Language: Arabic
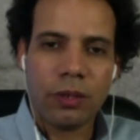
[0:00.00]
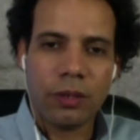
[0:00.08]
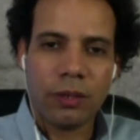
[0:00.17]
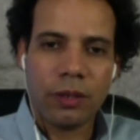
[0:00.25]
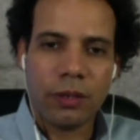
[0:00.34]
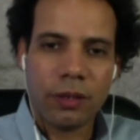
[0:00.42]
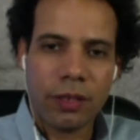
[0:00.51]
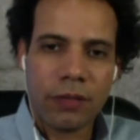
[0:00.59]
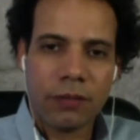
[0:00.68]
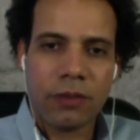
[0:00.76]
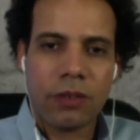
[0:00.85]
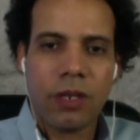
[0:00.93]
الناس في
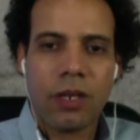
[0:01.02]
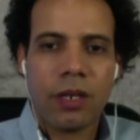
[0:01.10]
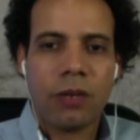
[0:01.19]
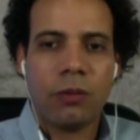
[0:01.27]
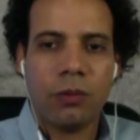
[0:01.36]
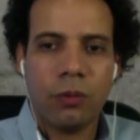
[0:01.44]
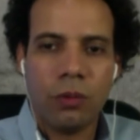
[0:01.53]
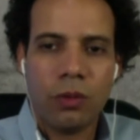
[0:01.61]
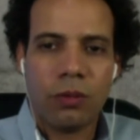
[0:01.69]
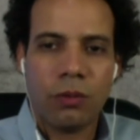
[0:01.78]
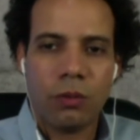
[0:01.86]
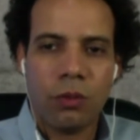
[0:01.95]
الشارع ووجوه
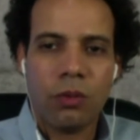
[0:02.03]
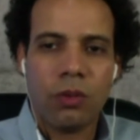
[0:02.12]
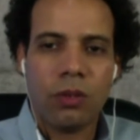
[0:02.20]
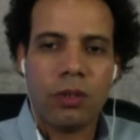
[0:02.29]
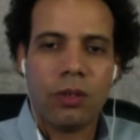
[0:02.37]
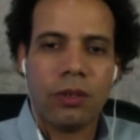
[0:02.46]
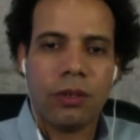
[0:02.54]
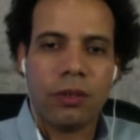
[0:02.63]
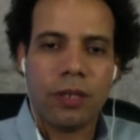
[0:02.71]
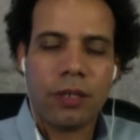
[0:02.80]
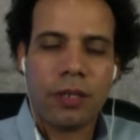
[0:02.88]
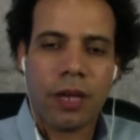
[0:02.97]
وجوه الناس
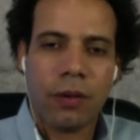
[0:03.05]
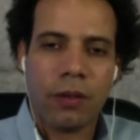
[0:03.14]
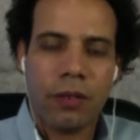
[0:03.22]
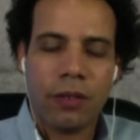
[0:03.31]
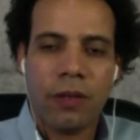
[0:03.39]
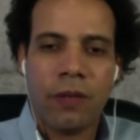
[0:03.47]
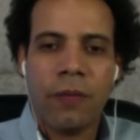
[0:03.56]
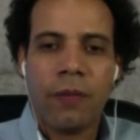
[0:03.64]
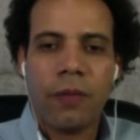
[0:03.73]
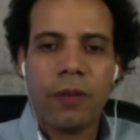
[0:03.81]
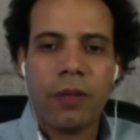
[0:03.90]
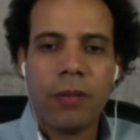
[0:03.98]
حوالينا
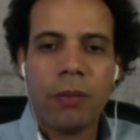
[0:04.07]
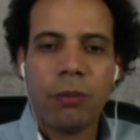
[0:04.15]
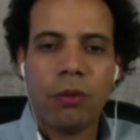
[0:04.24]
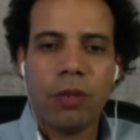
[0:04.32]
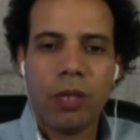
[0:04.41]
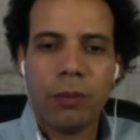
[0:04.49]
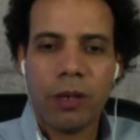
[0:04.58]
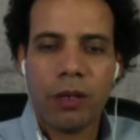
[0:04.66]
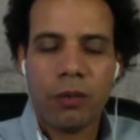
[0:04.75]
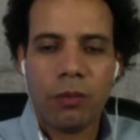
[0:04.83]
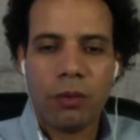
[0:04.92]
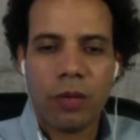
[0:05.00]
دايما ملهمه
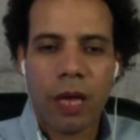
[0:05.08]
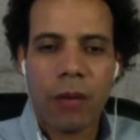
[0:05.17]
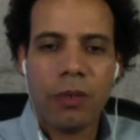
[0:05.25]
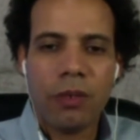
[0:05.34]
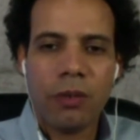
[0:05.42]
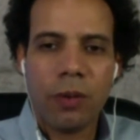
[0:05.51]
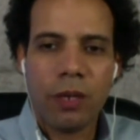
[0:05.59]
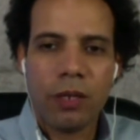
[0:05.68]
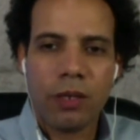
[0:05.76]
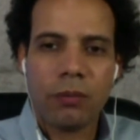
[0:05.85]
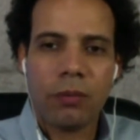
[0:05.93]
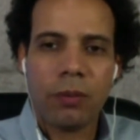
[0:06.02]
وتعبير الوجه
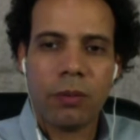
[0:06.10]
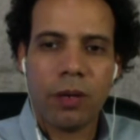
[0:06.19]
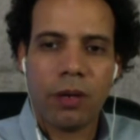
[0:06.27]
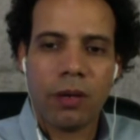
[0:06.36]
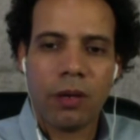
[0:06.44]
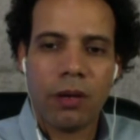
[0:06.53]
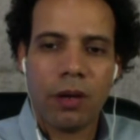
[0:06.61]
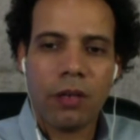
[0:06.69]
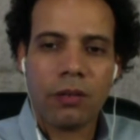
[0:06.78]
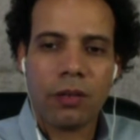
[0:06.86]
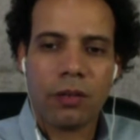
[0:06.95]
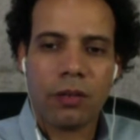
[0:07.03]
بيبقى
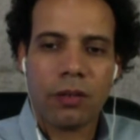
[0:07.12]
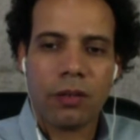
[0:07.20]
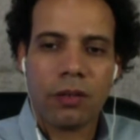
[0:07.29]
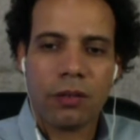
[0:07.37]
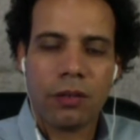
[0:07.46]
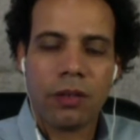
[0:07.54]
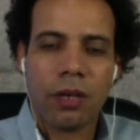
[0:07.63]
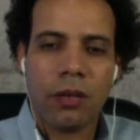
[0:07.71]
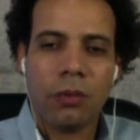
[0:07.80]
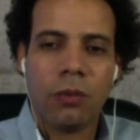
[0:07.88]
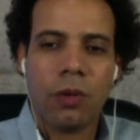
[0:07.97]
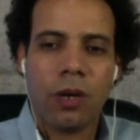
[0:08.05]
اكثر صدقا
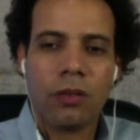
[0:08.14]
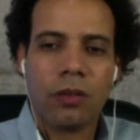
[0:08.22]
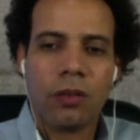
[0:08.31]
واكثر